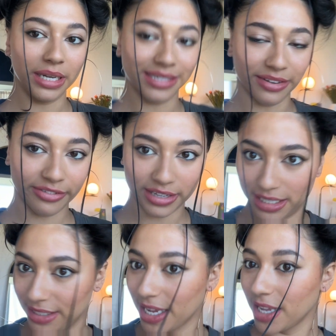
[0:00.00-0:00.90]
beleza
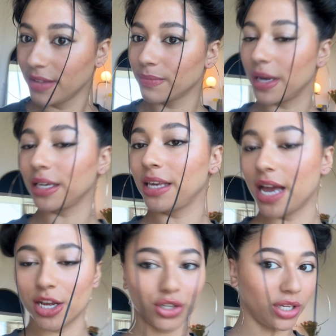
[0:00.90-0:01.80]
feita,
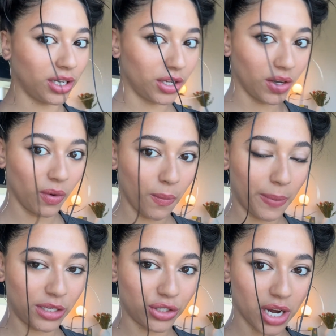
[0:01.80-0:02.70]
maquiagem e o
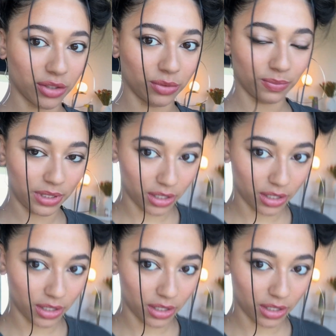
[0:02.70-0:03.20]
penteado.